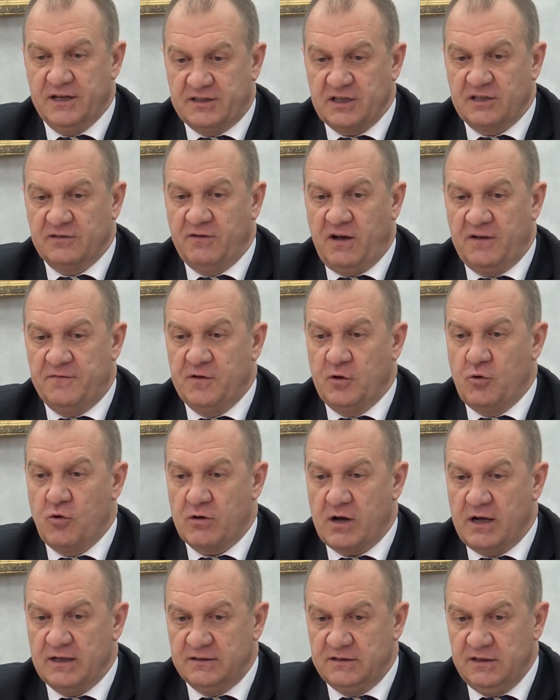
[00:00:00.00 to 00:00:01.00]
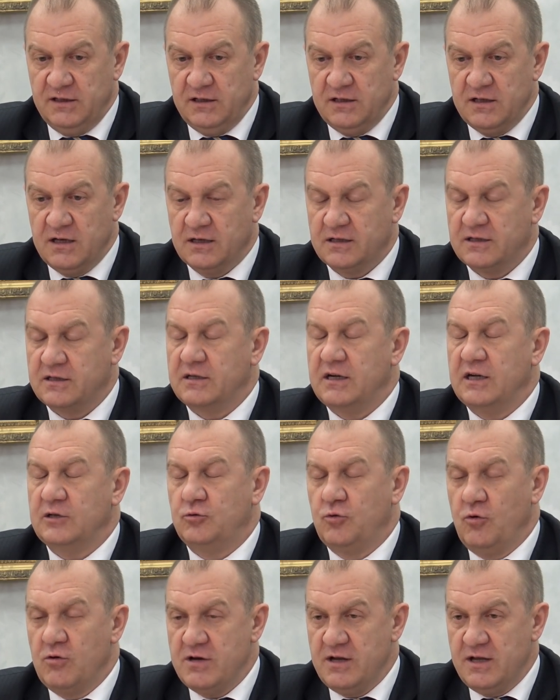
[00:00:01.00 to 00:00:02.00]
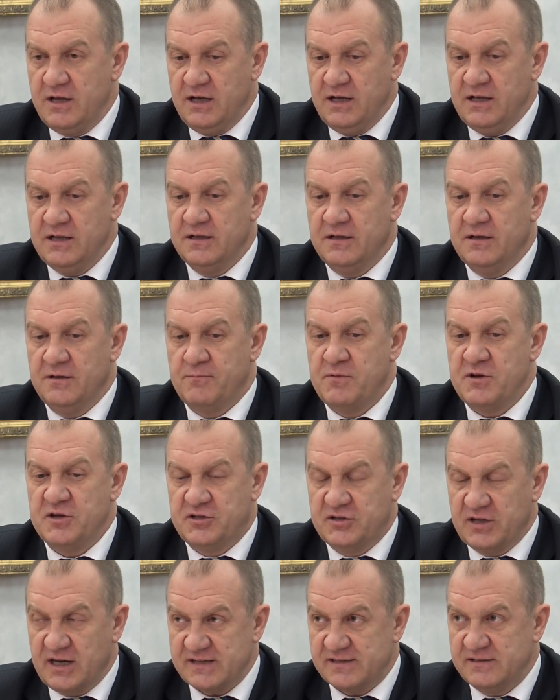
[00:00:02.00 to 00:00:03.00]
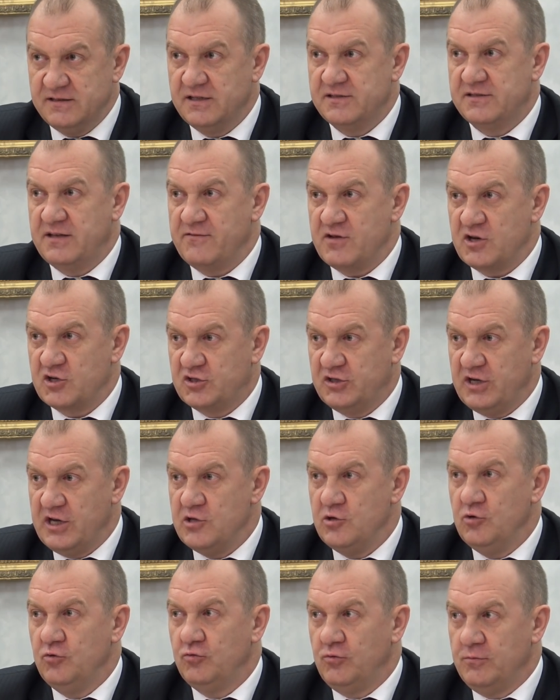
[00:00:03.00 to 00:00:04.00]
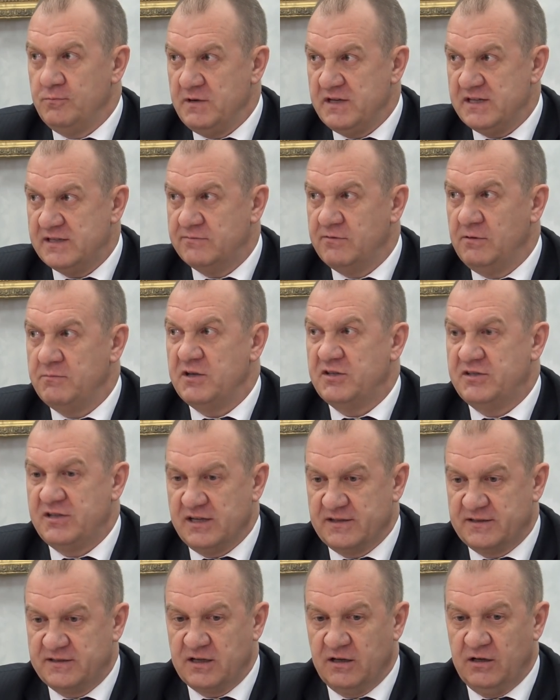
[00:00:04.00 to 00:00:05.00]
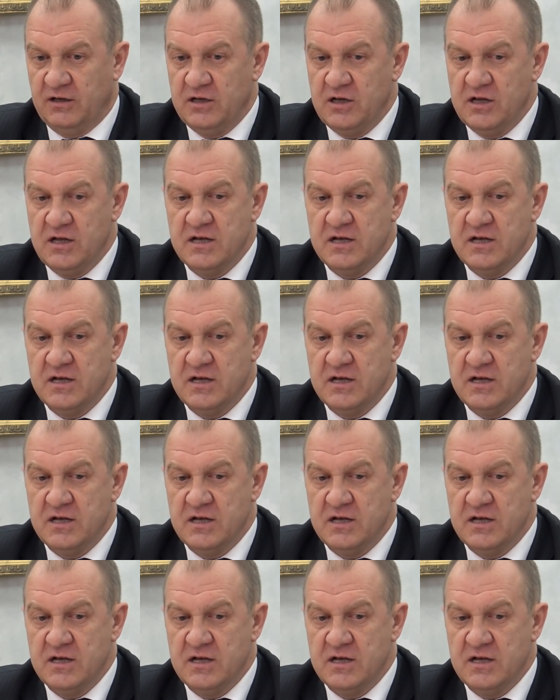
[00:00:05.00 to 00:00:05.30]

это два фигуранты – которые причастны к совершению убийства Метельского.